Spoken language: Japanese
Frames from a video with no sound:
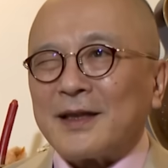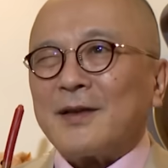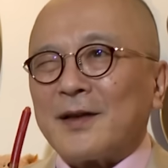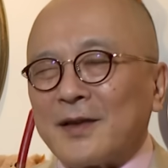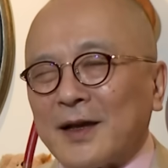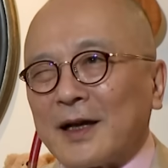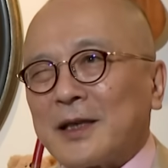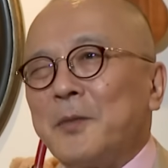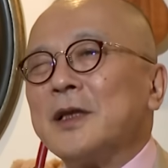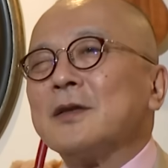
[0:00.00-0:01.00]
なんかね、
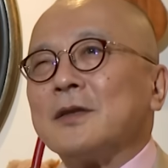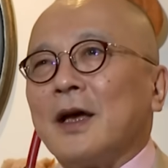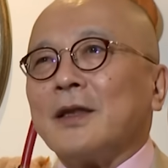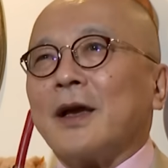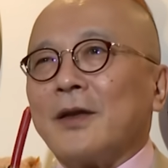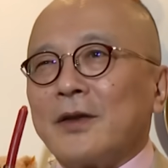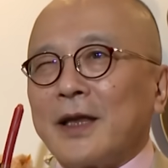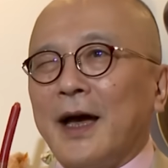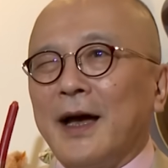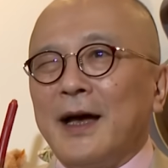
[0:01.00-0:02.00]
片目ずつやるんだけど
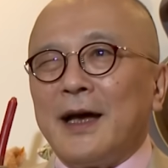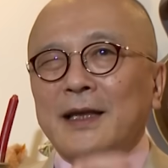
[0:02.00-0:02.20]
ね、